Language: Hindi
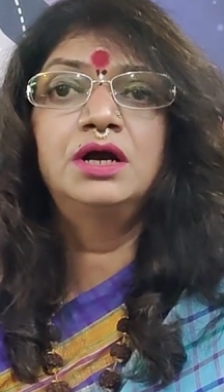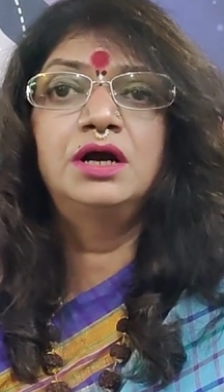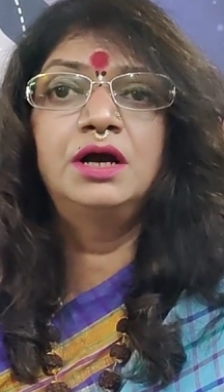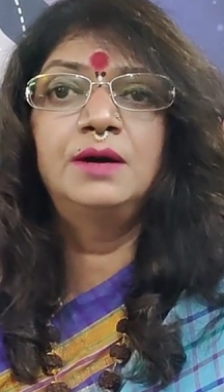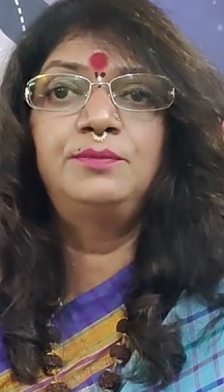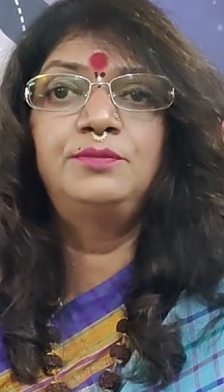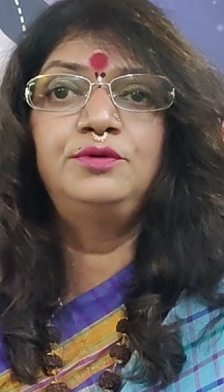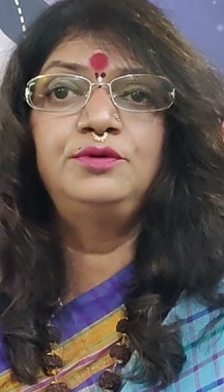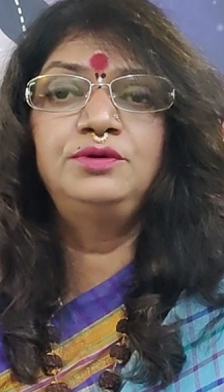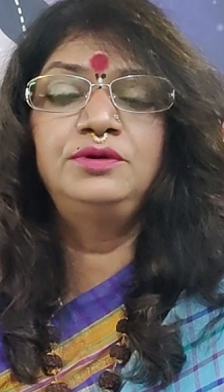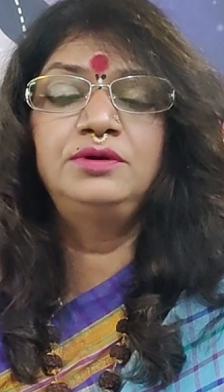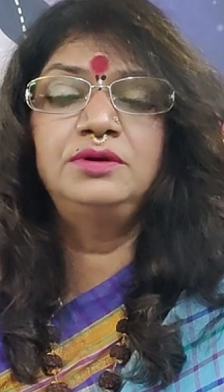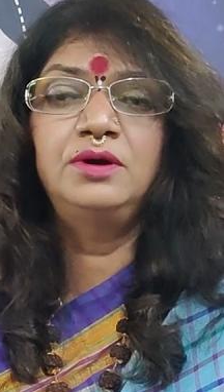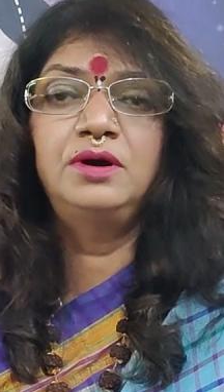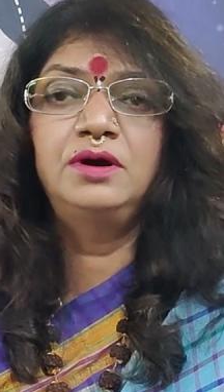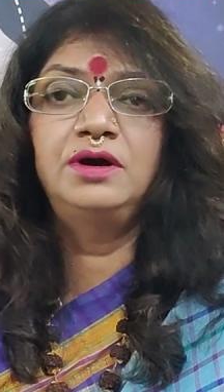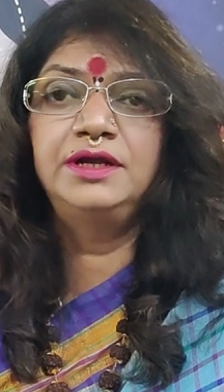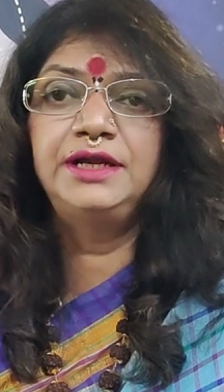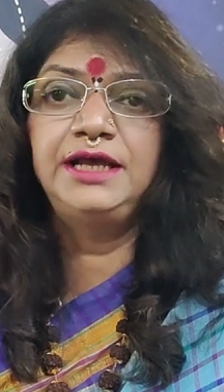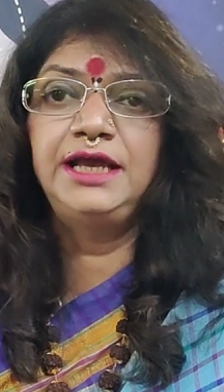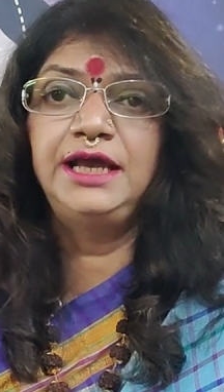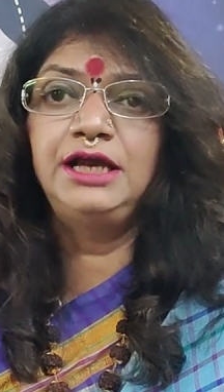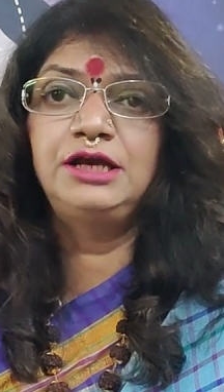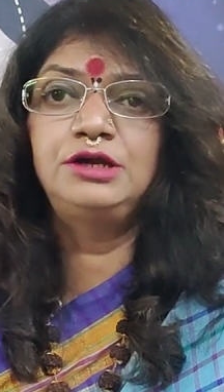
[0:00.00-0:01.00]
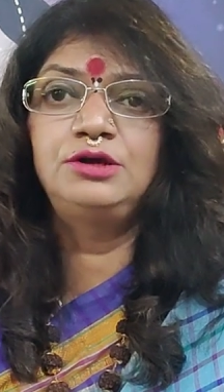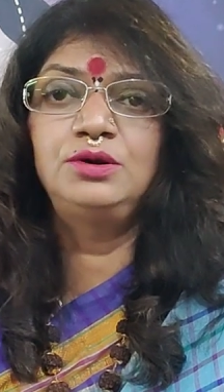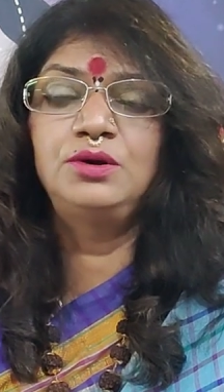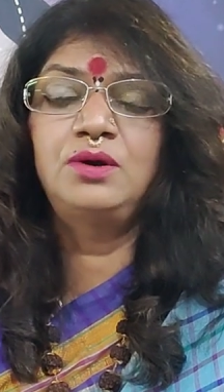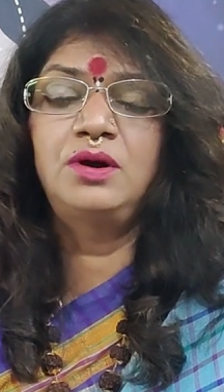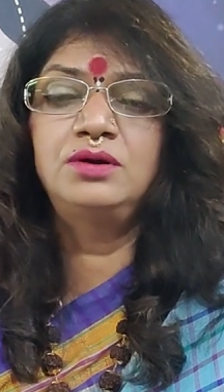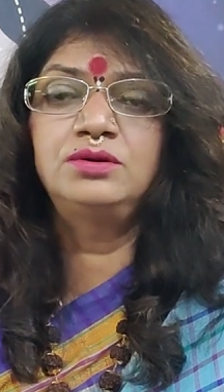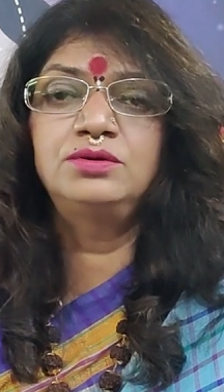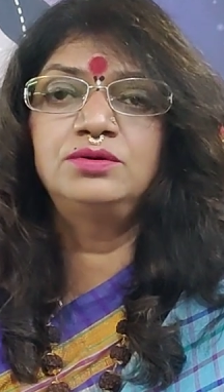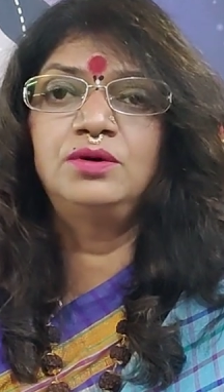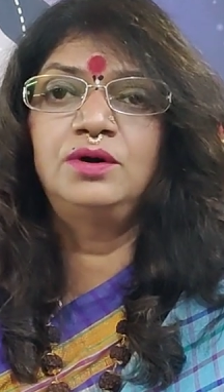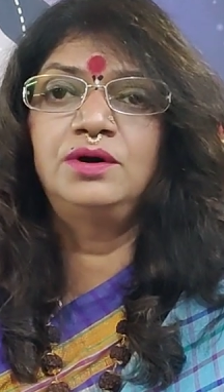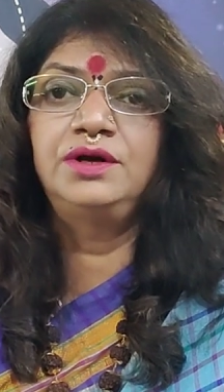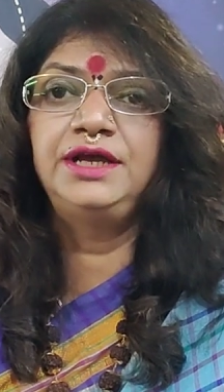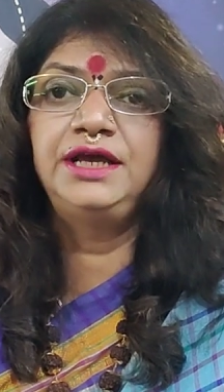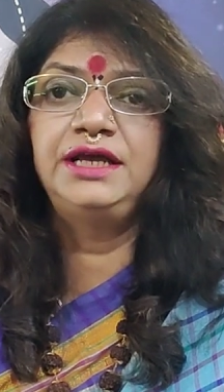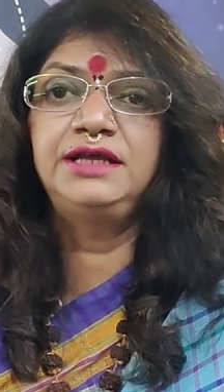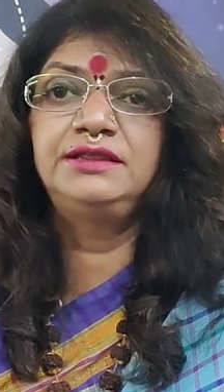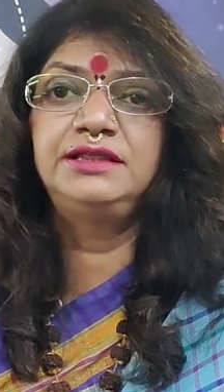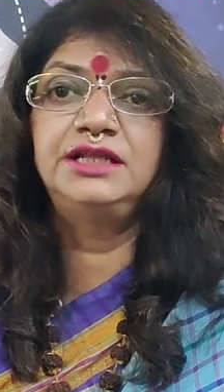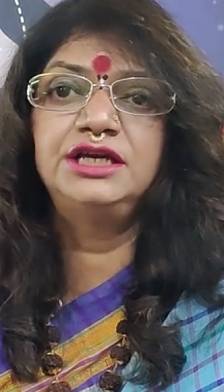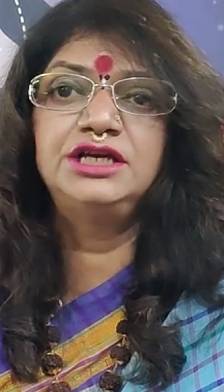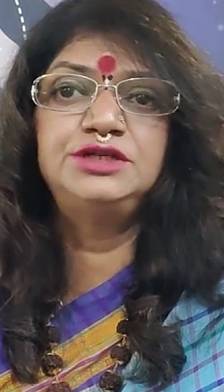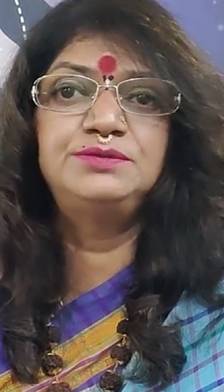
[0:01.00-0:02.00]
कपूर और एक लौंग और
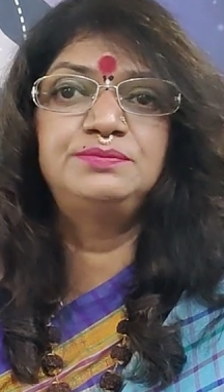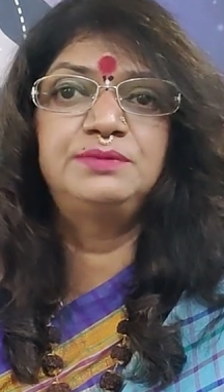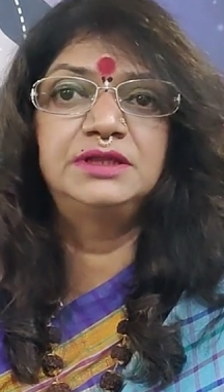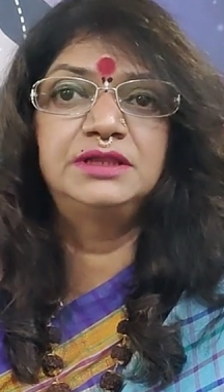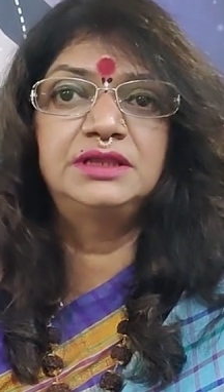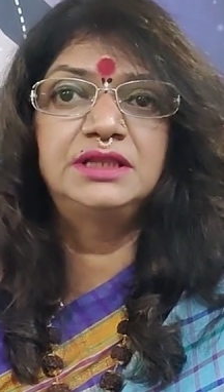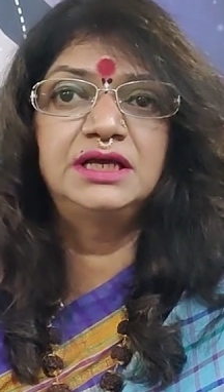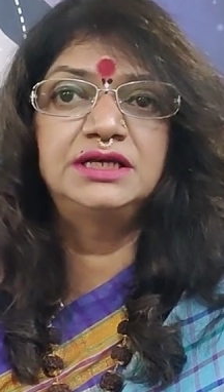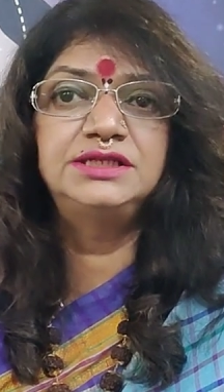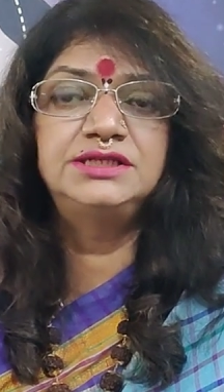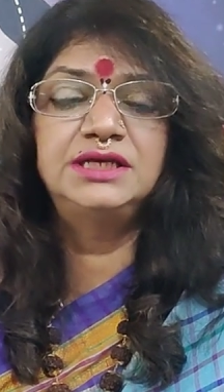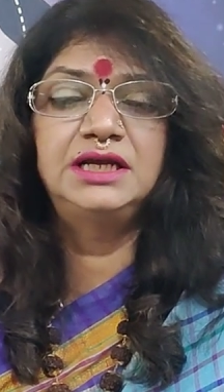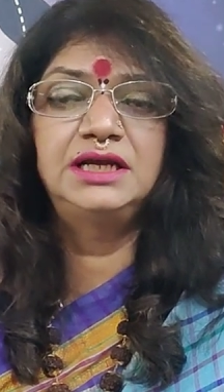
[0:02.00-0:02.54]
एक तेज पत्ता